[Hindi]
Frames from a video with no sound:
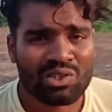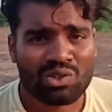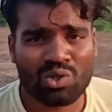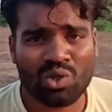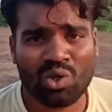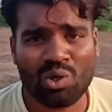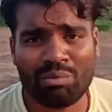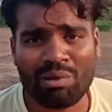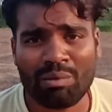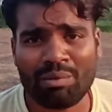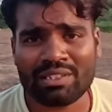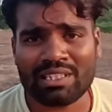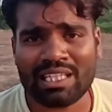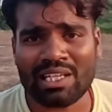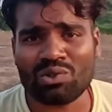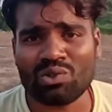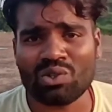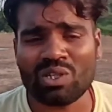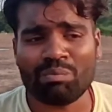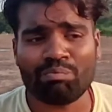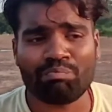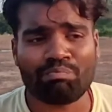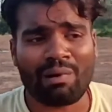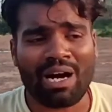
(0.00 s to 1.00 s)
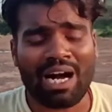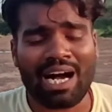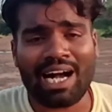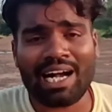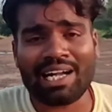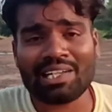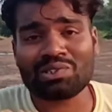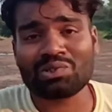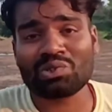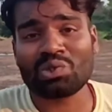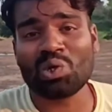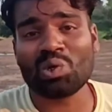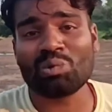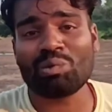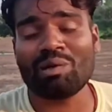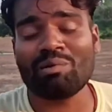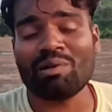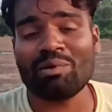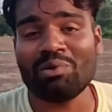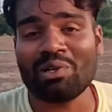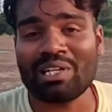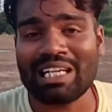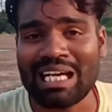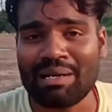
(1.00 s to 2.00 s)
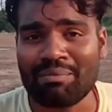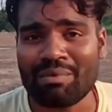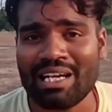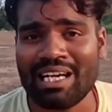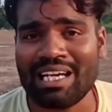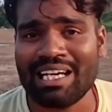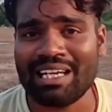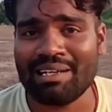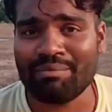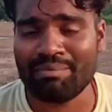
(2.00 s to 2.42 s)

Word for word: तो मैं बता दूं कि पाँच सौ रुपये में वो कैमरा